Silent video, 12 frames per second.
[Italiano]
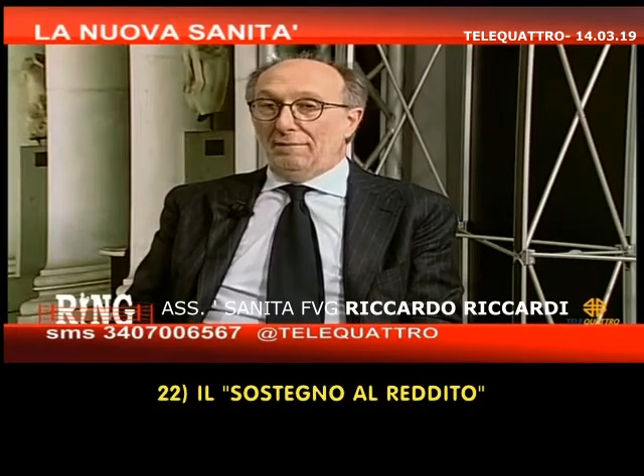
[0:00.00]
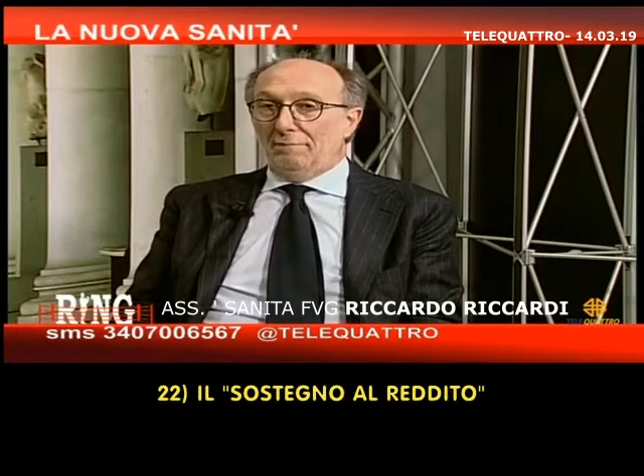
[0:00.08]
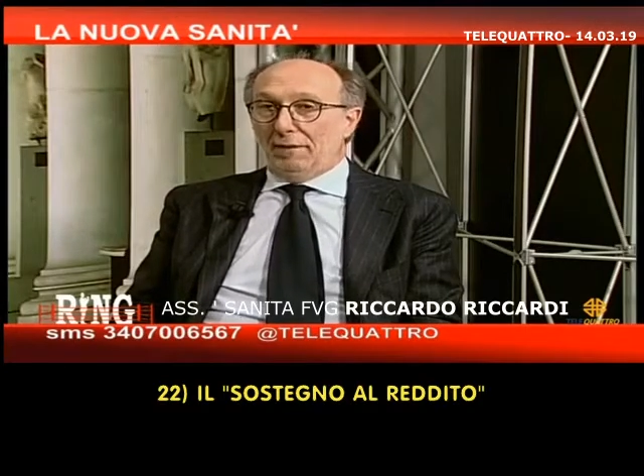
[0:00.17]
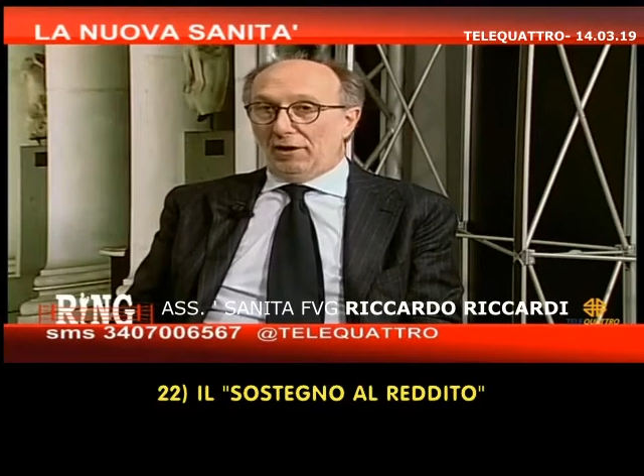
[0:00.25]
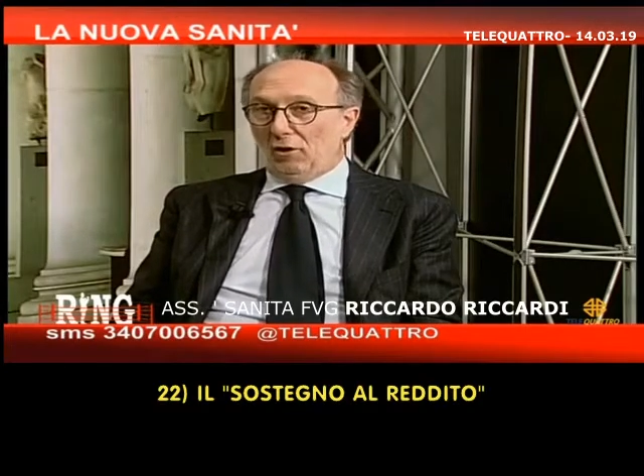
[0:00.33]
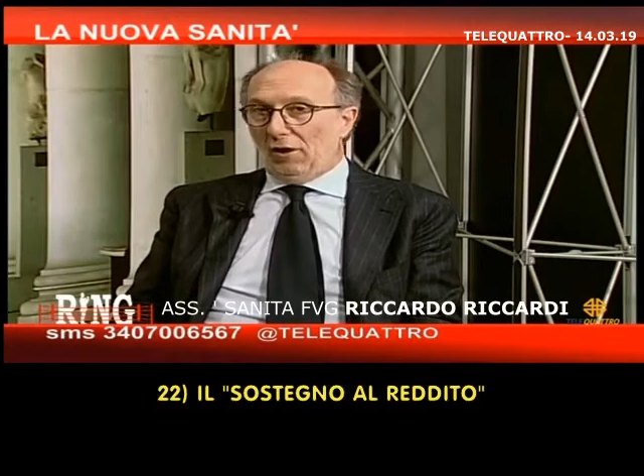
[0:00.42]

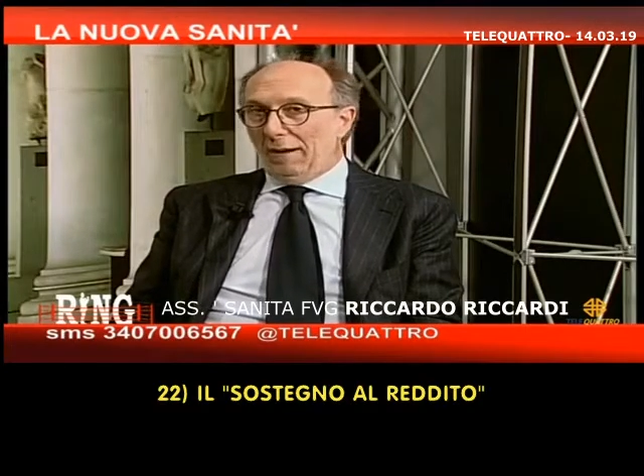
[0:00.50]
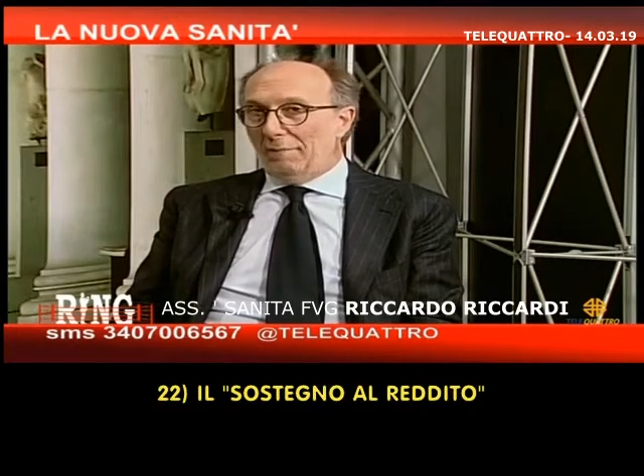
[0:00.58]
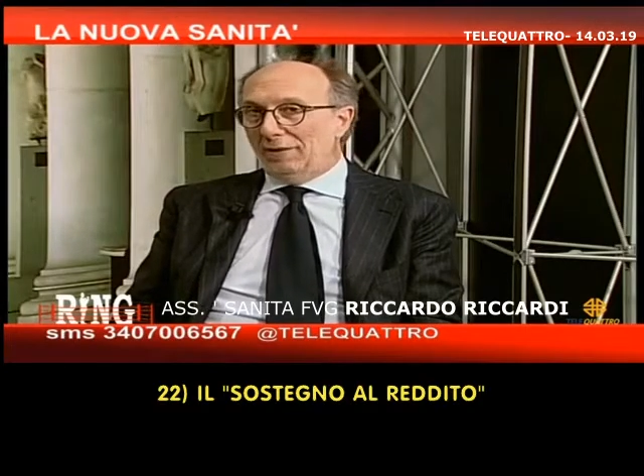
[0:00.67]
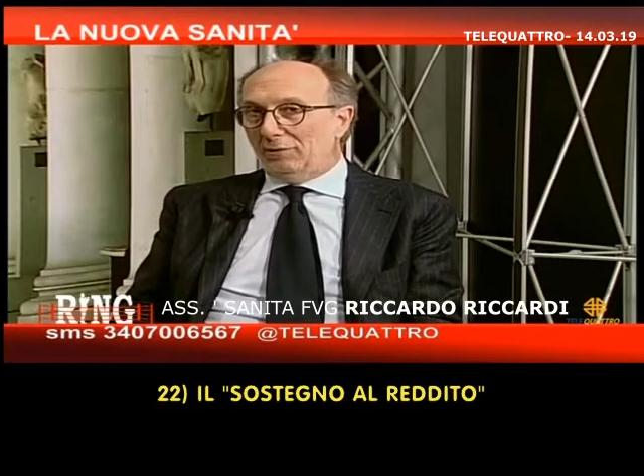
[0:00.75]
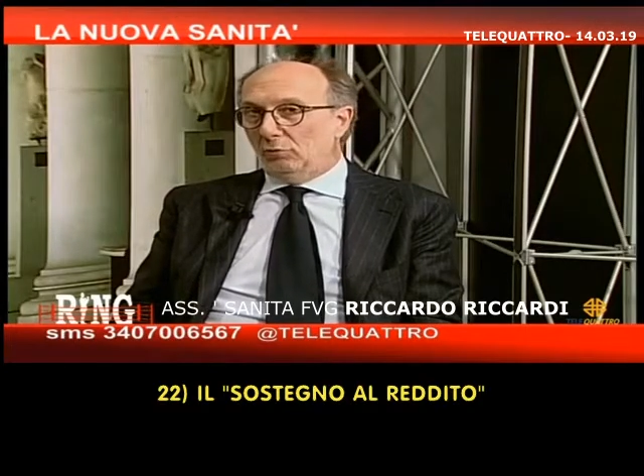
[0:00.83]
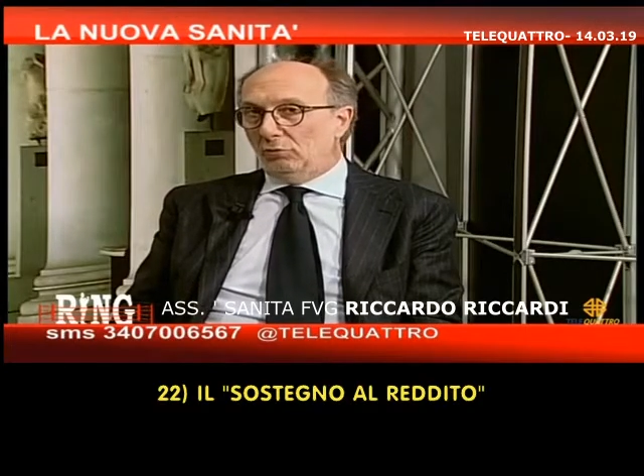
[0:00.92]
però l'ha
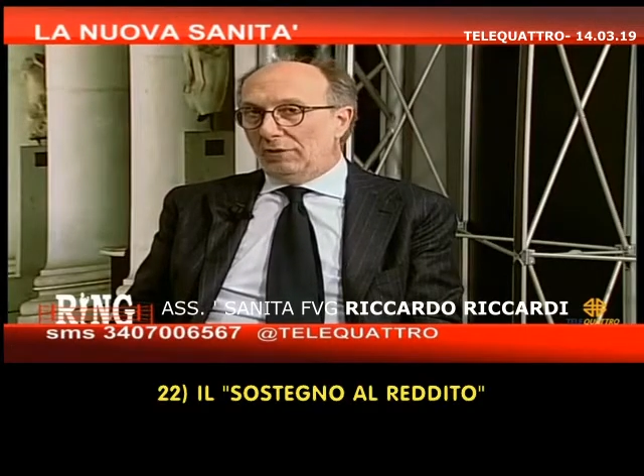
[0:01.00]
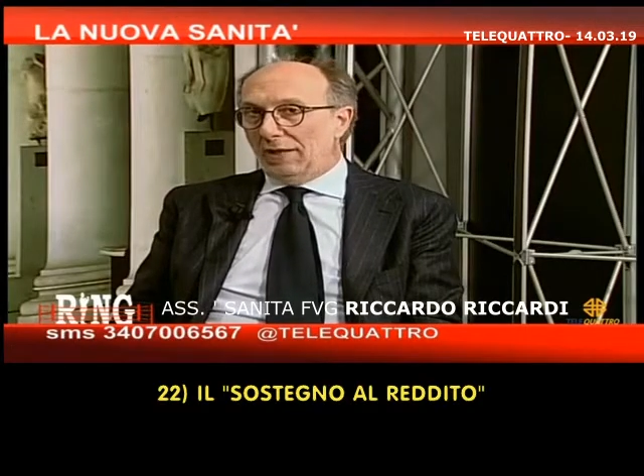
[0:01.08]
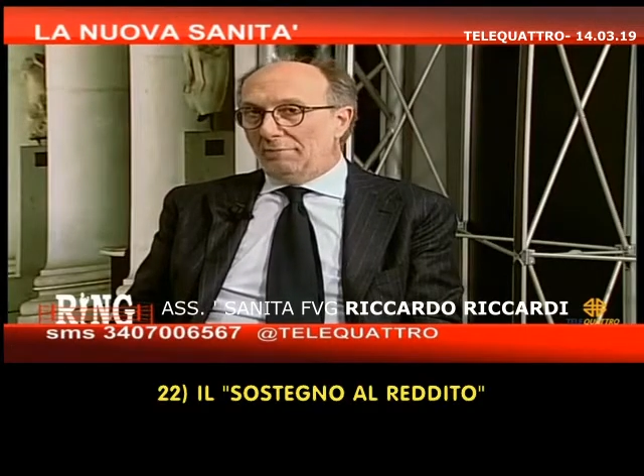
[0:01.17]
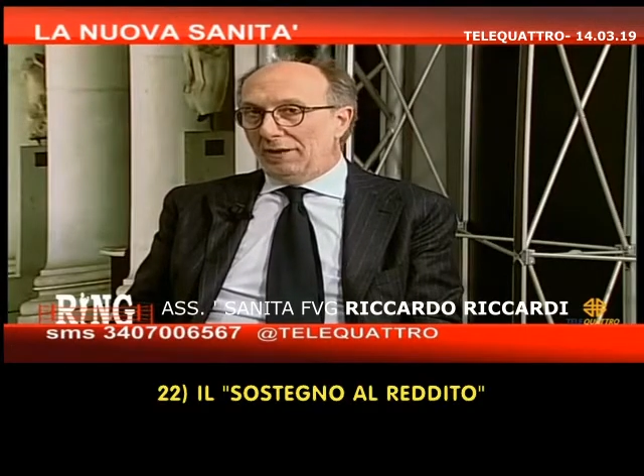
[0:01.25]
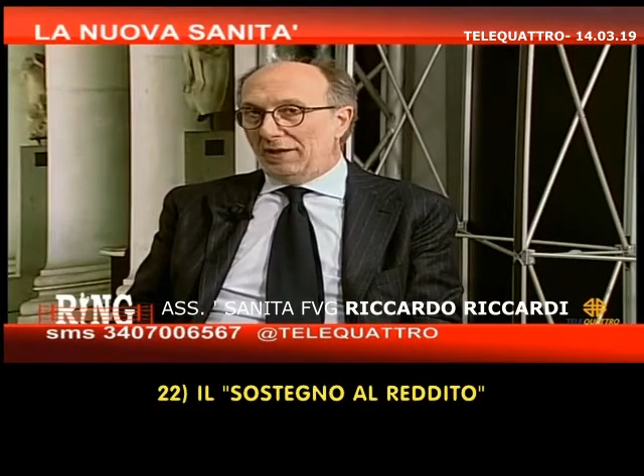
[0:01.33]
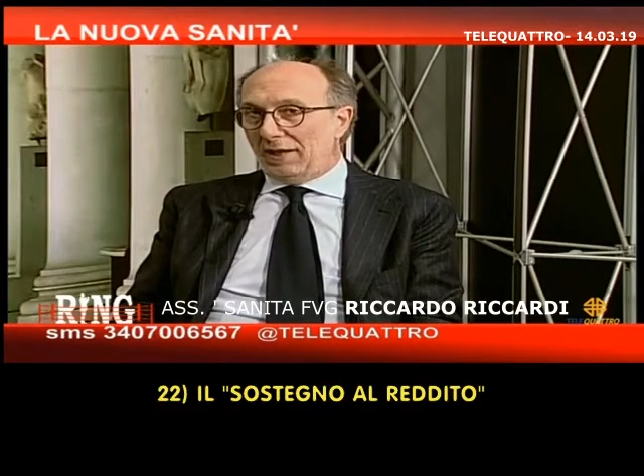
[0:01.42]
battuta
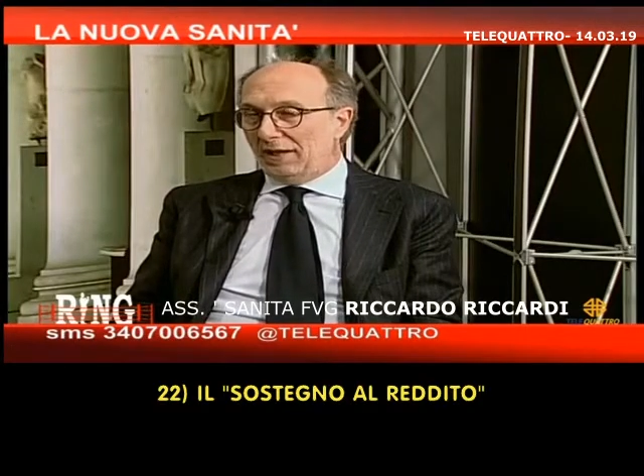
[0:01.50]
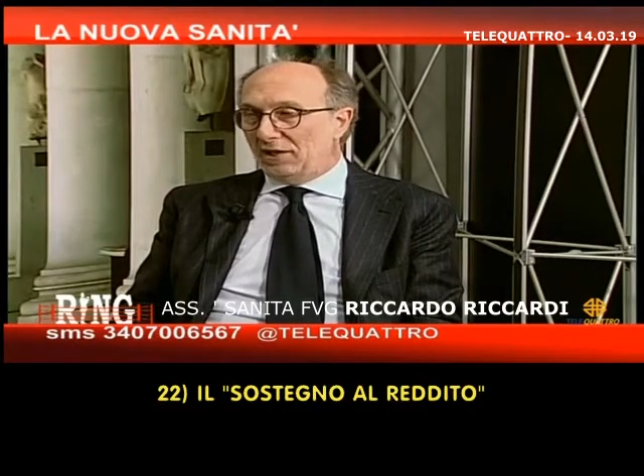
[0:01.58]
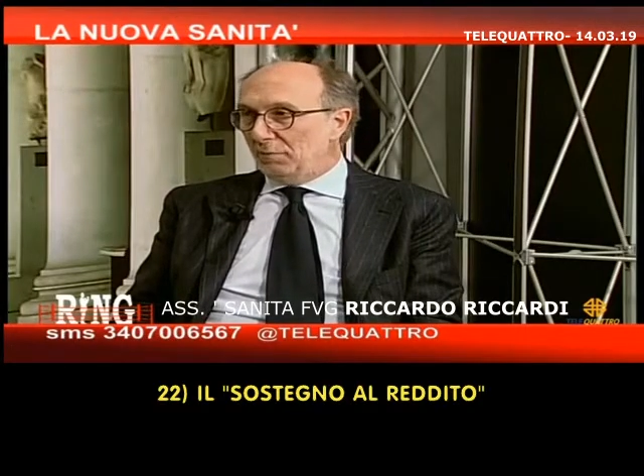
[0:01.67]
in maniera